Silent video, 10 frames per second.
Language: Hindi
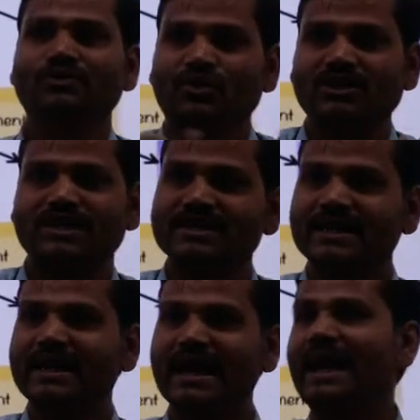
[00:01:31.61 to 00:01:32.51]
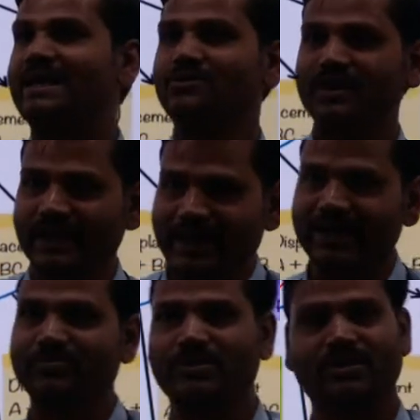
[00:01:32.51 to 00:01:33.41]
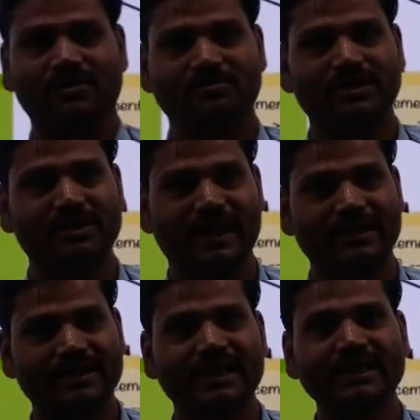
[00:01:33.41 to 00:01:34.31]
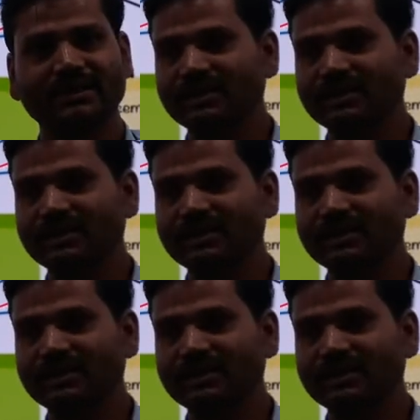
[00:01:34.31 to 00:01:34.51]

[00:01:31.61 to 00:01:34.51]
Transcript: दो चीज ऐड होके एक प्रोडक्ट बन रहा है ठीक है